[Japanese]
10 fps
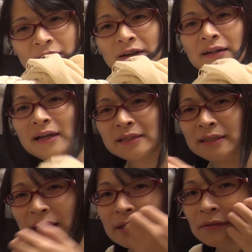脚穴
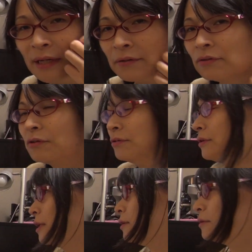じゃないのでこの
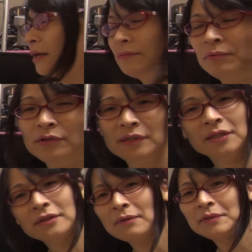
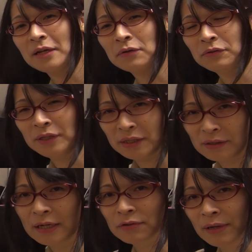リングタイプリングタイプじゃんこの
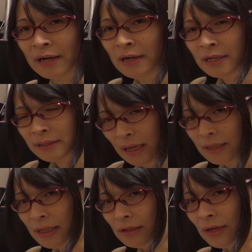リングライトは
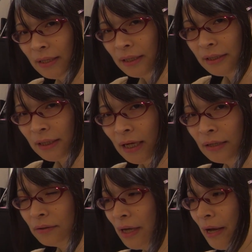三脚穴じゃな
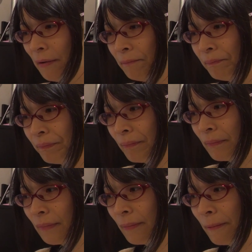いので
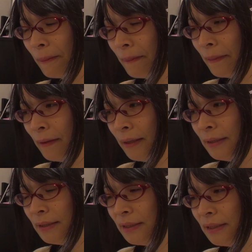
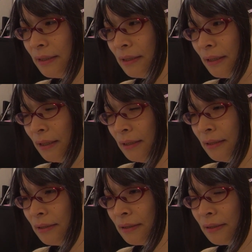いちいち
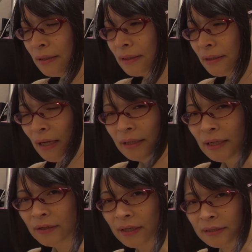三
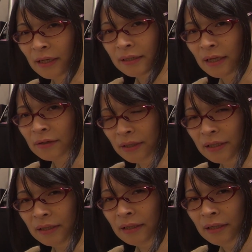脚から三脚
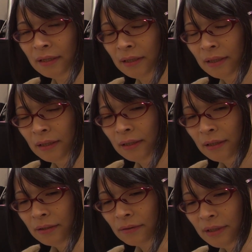に
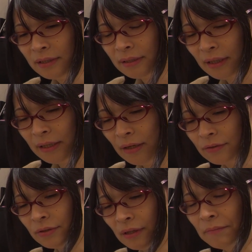取り付け直
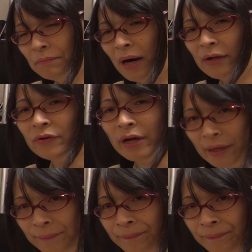すのがまんどい。